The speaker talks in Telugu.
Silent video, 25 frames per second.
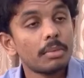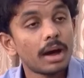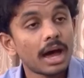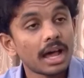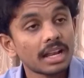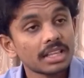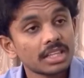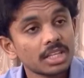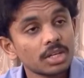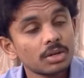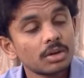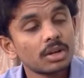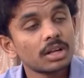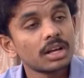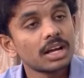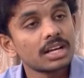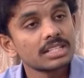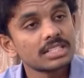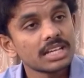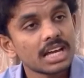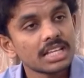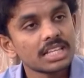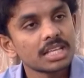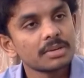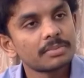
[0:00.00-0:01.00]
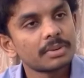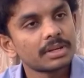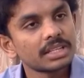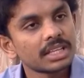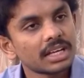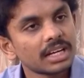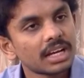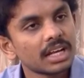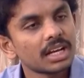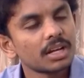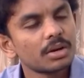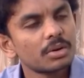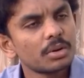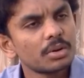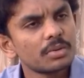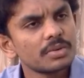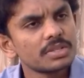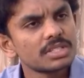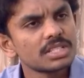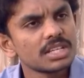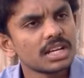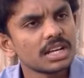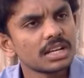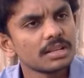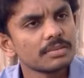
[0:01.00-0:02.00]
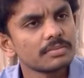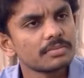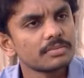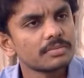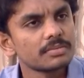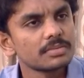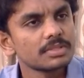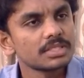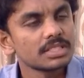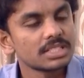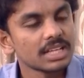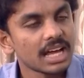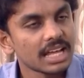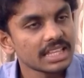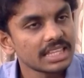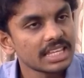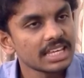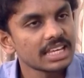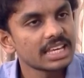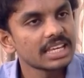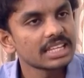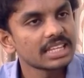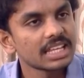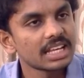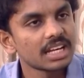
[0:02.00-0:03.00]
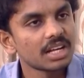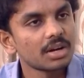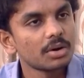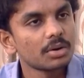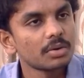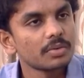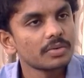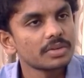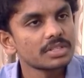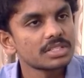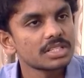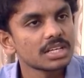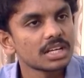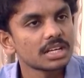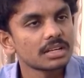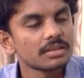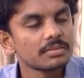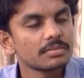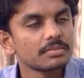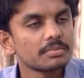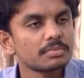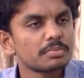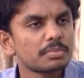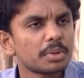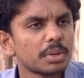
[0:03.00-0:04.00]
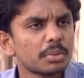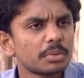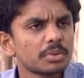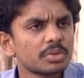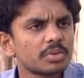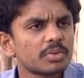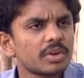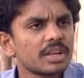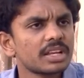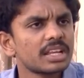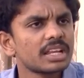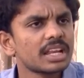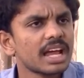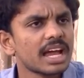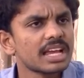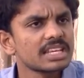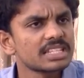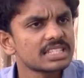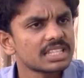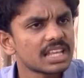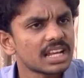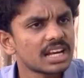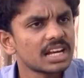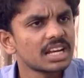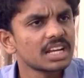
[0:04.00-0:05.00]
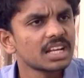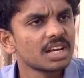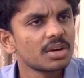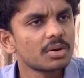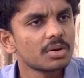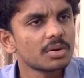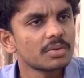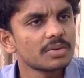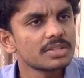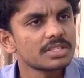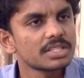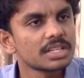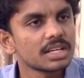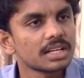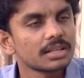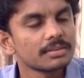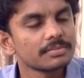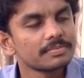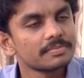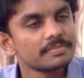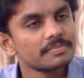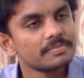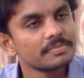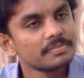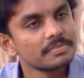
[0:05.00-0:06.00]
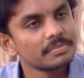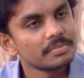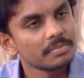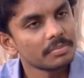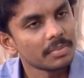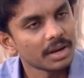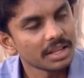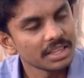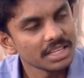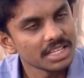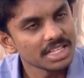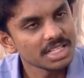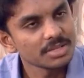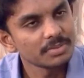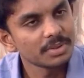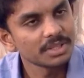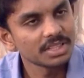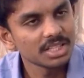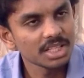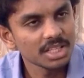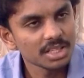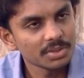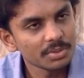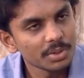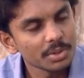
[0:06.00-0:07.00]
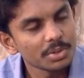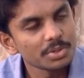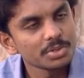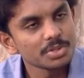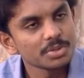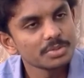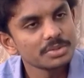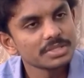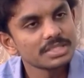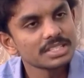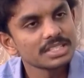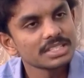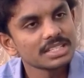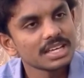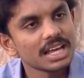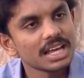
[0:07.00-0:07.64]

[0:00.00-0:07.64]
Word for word: భారతీయులంగా జాతీయ పతాకాన్ని గౌరవించాలి జాతీయ గీతాన్ని గౌరవించాలి ప్రభుత్వాన్ని న్యాయస్థానాన్ని గౌరవించాలి మన దేశభక్తి ఇంతవరకు చూపిస్తే